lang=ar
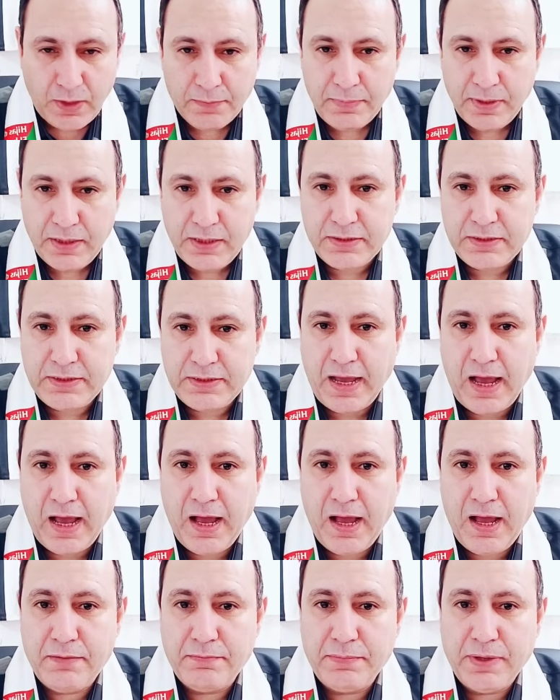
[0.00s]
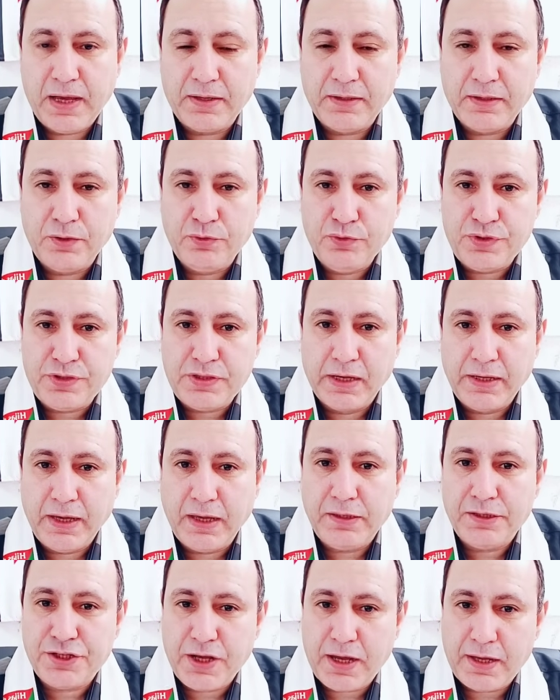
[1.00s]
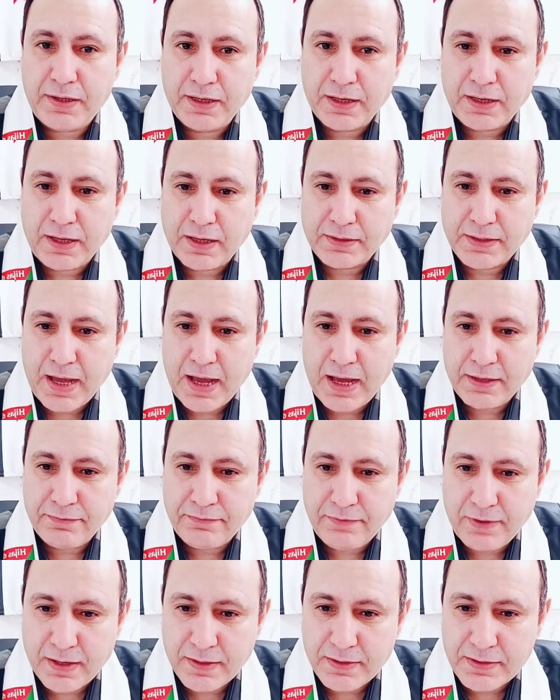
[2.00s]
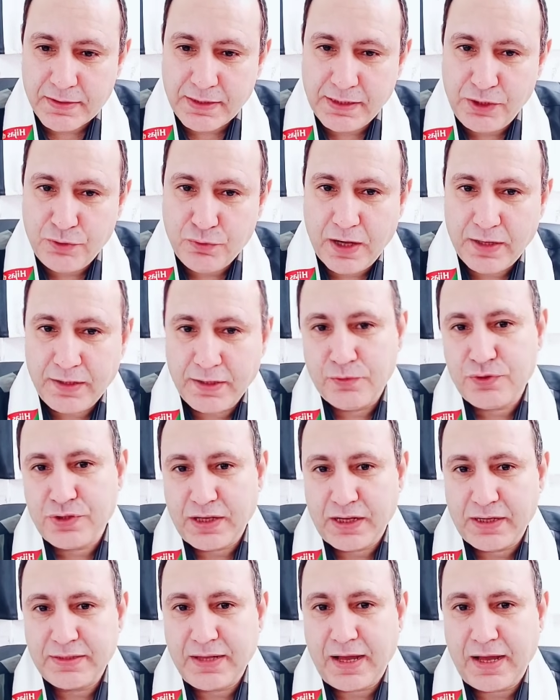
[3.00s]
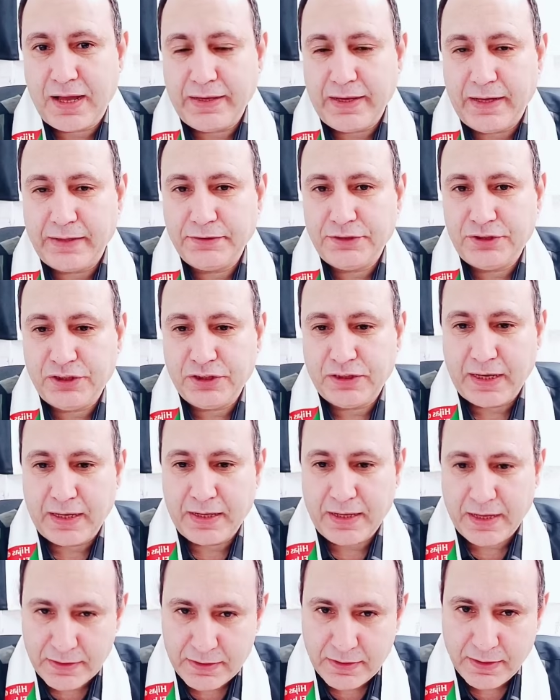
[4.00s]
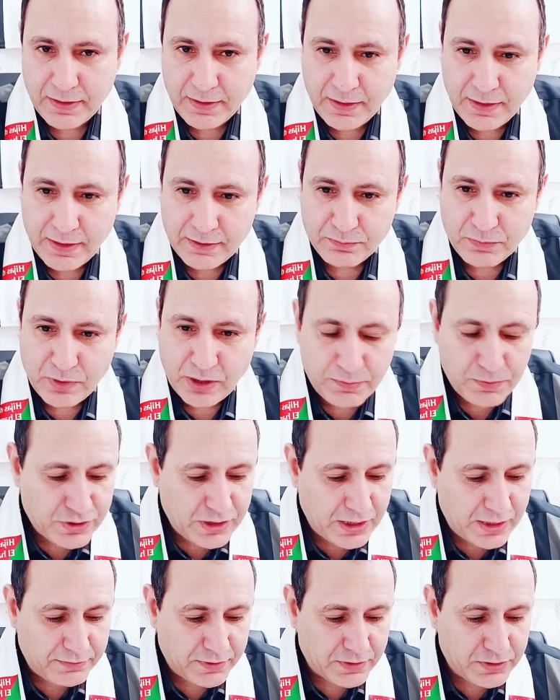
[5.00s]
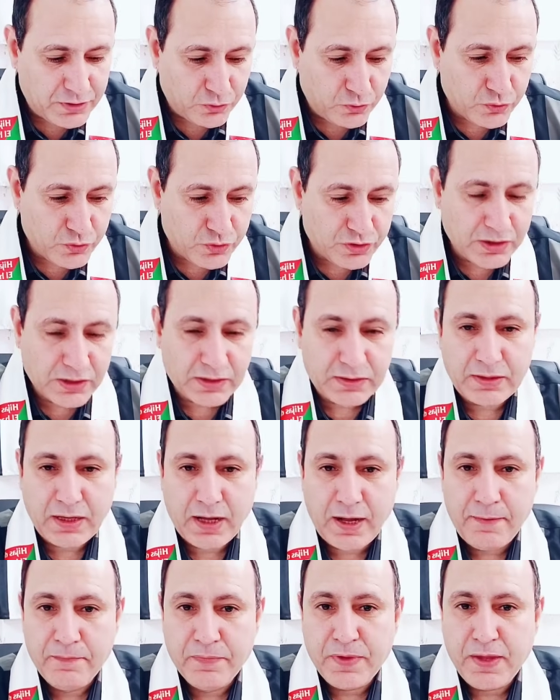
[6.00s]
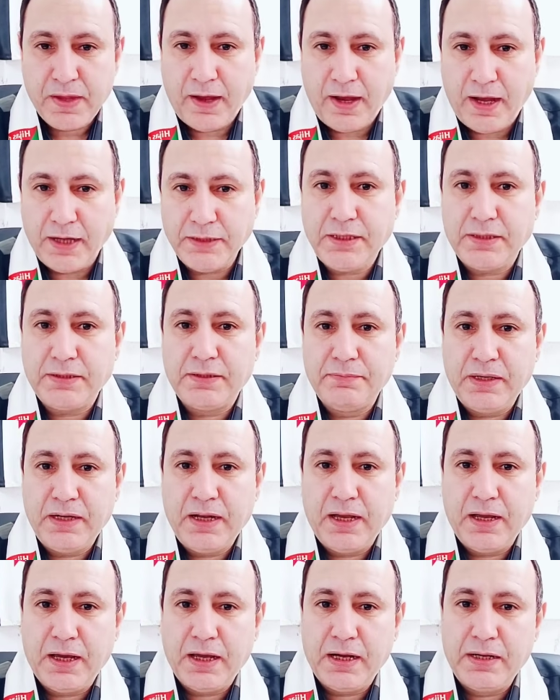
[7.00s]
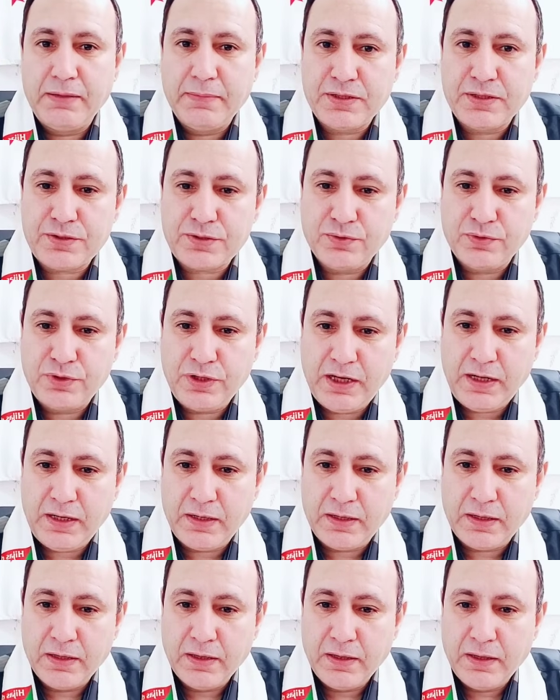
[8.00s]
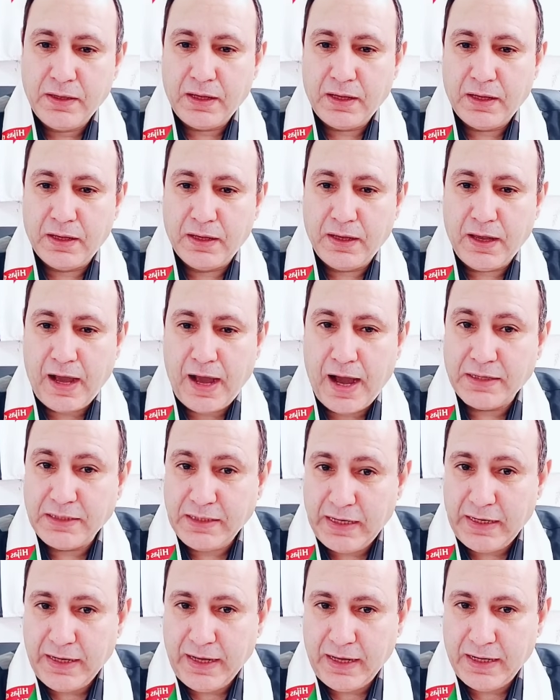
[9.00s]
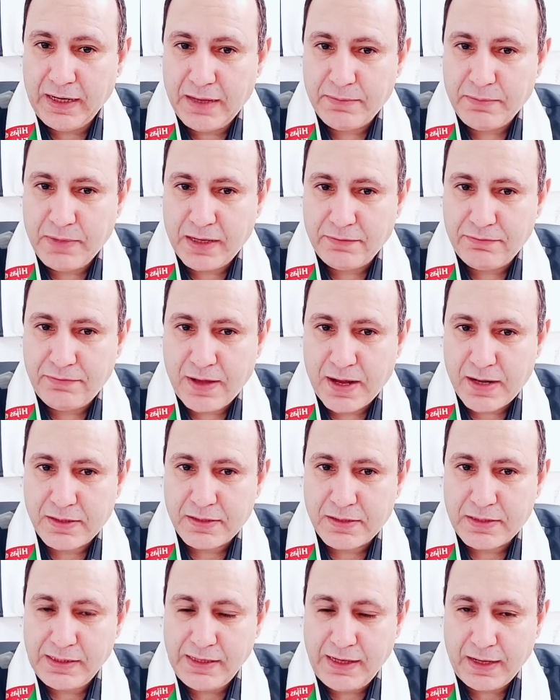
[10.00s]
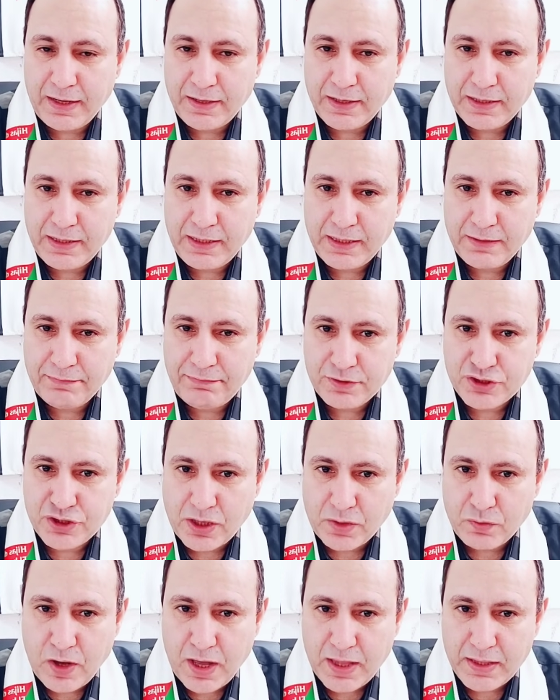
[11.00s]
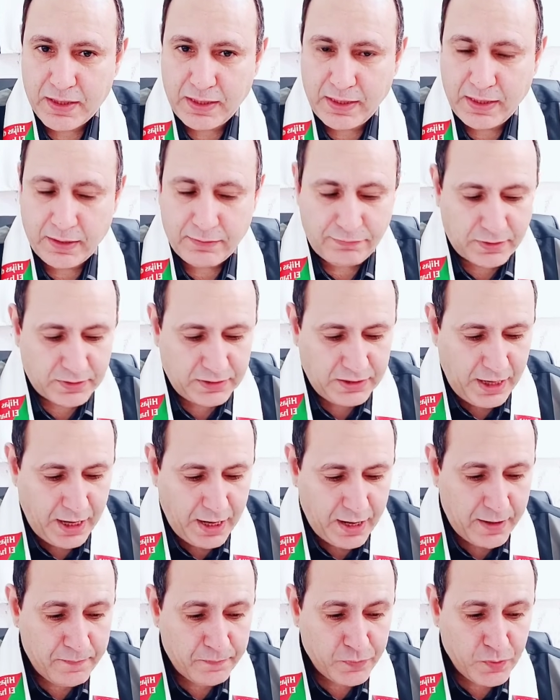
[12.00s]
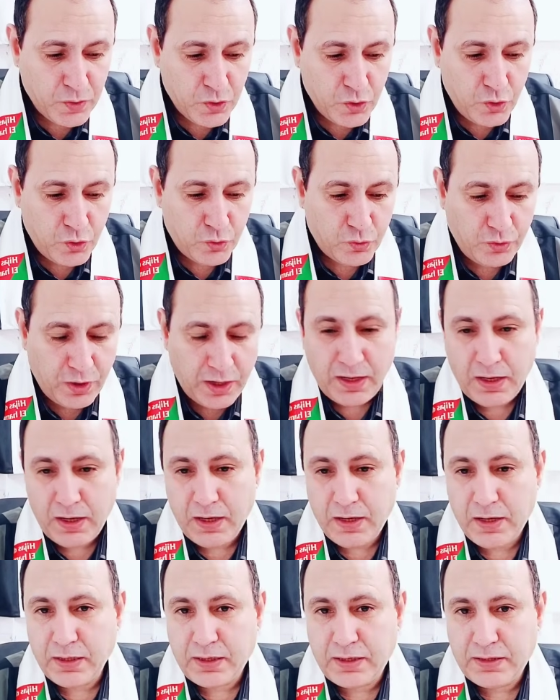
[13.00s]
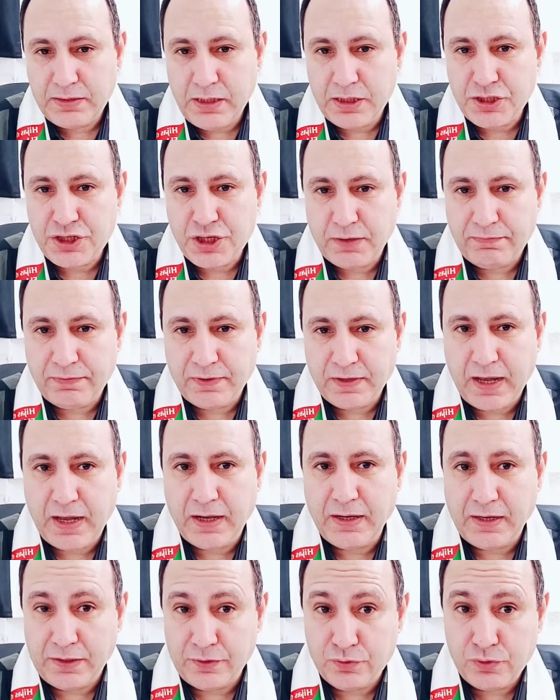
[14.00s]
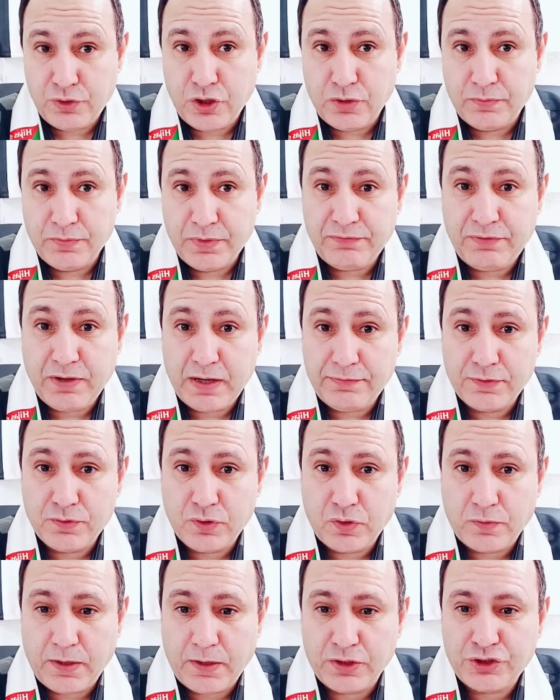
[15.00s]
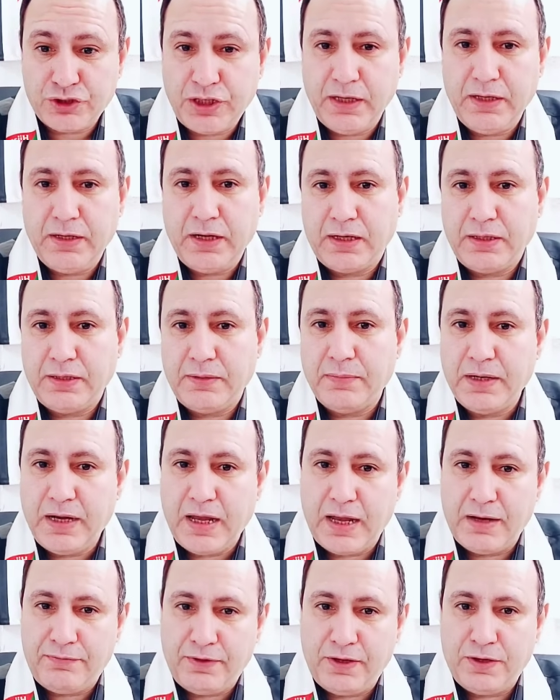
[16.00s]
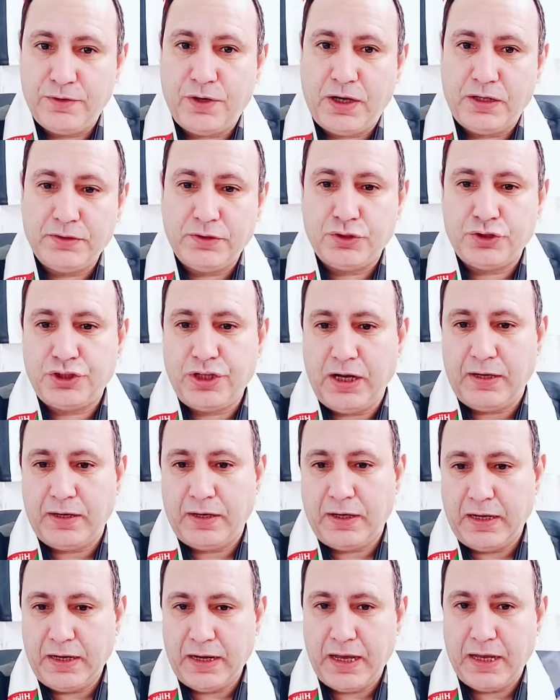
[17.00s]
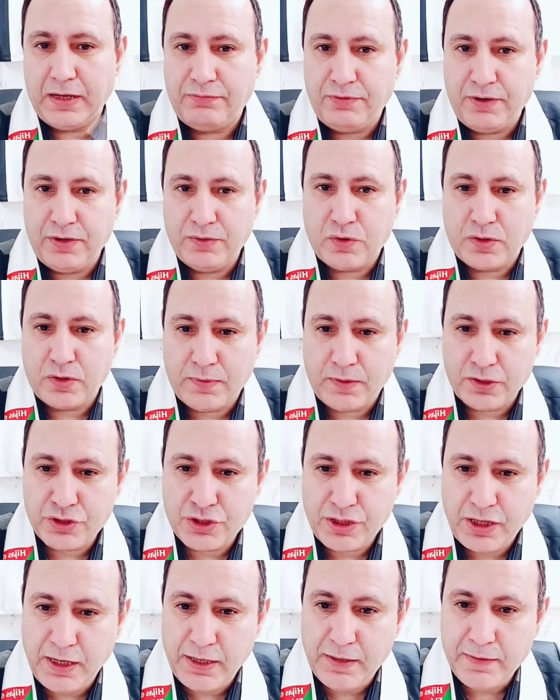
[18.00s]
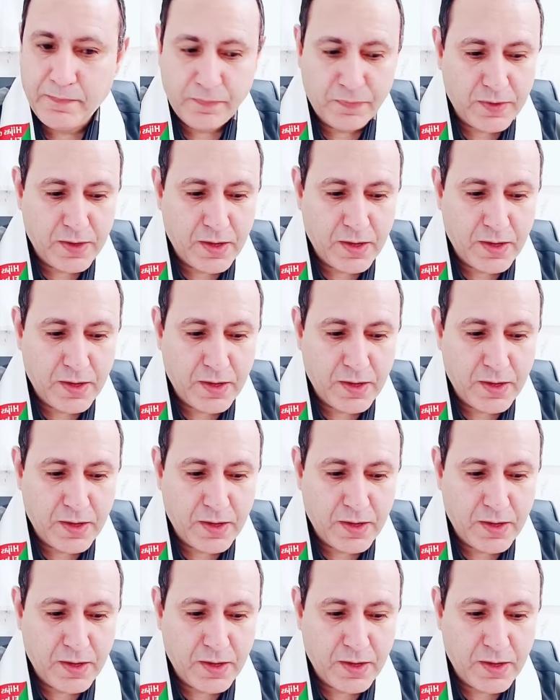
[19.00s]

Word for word: بالادعاء بأنه سيلجأ للقضاء الفرنسي وأنه سيضع يعني شكايات مرحبا لفاتيغوز ضد عدد من المسؤولين آه، عن الإعلام الفرنسي الذين فجروا هذه الفضيحة واكتشف نعم، نحن اليوم في 2024 يعني من 2021 إلى 2024